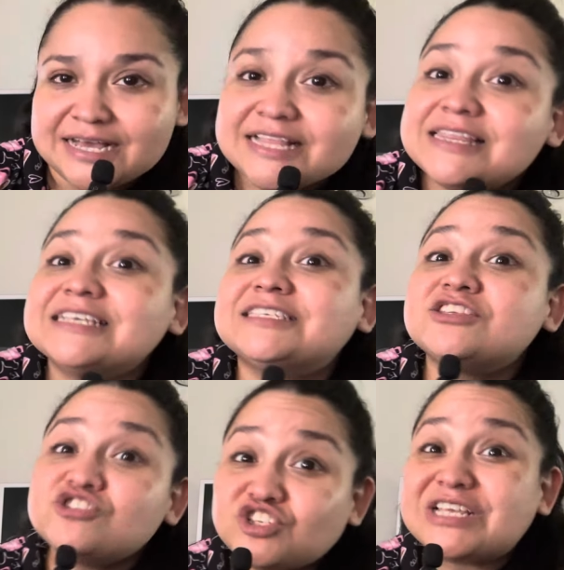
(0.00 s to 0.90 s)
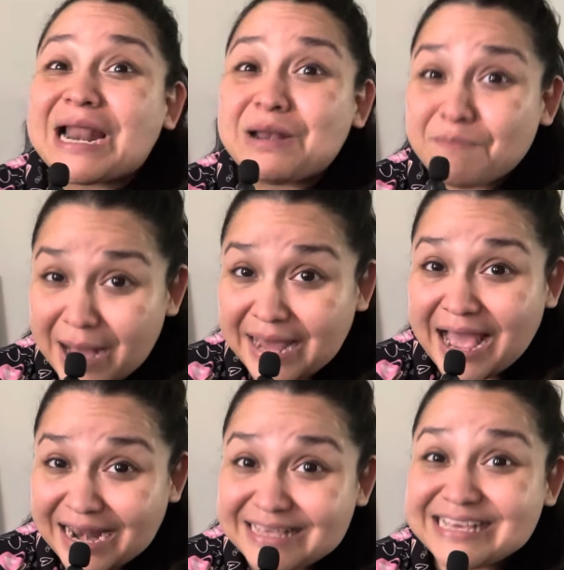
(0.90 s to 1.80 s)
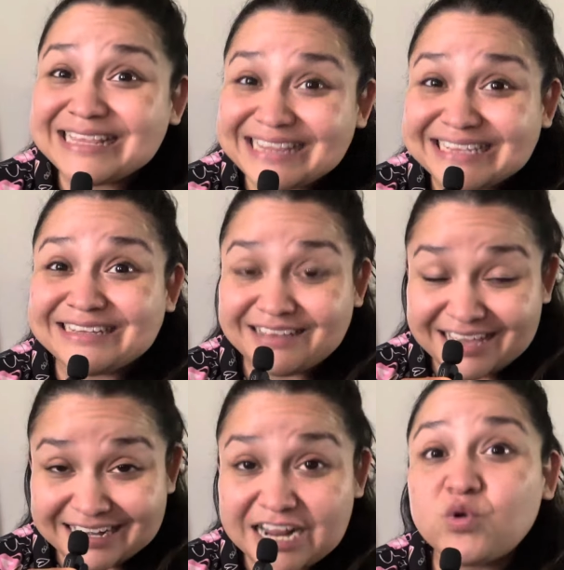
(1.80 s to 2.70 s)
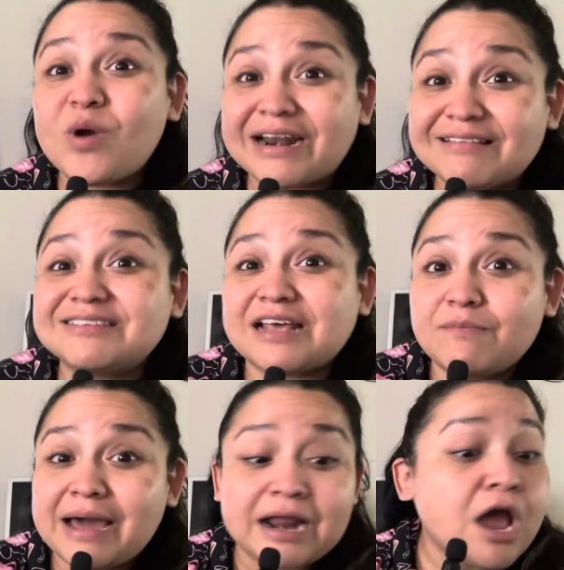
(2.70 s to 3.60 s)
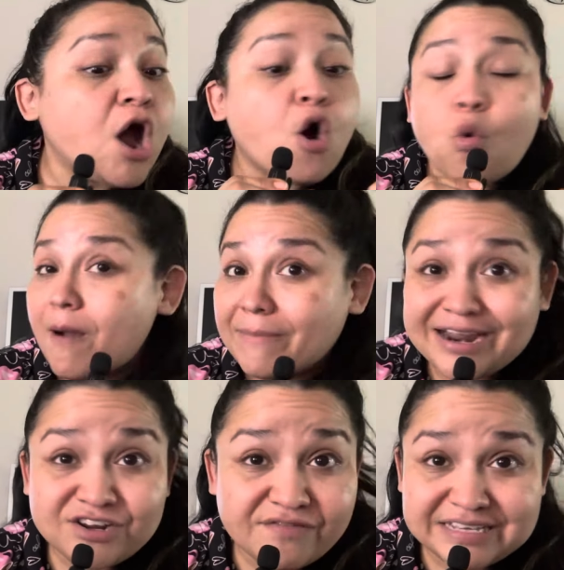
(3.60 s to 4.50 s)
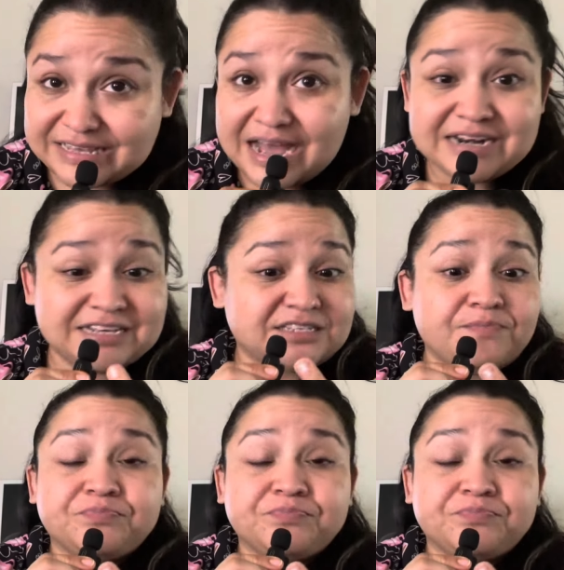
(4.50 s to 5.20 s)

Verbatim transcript: decidió salvar a alguien de tierra en lugar de salvar o a Mario Besares